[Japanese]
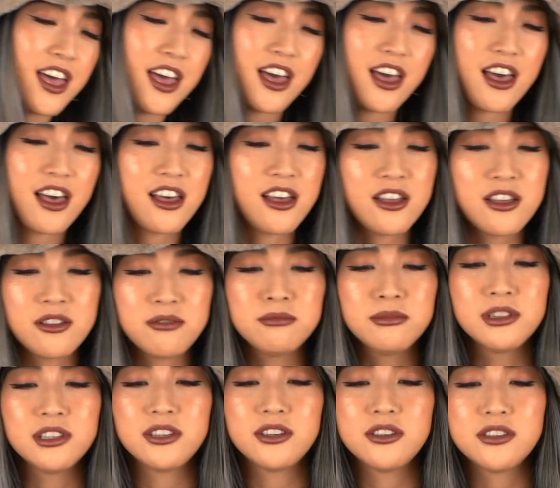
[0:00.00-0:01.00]

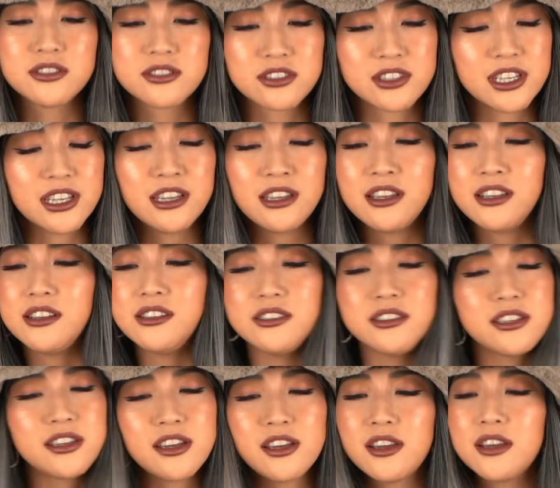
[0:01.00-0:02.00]
I'm lost
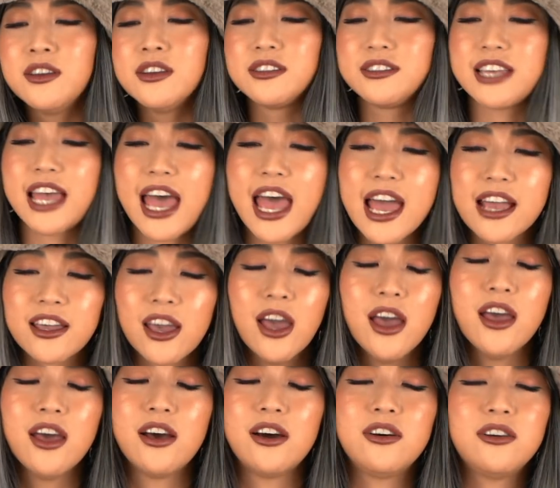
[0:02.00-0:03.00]
in the dark
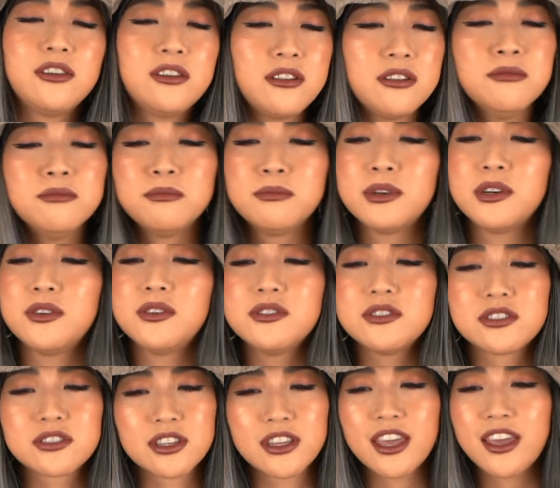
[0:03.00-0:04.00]

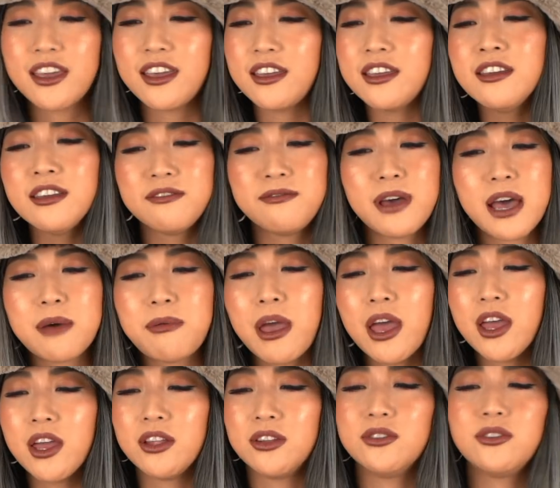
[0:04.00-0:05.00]
almost gave up
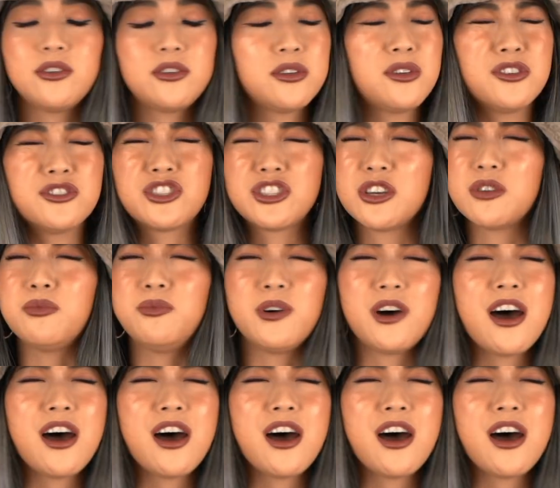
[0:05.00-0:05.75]
のろしを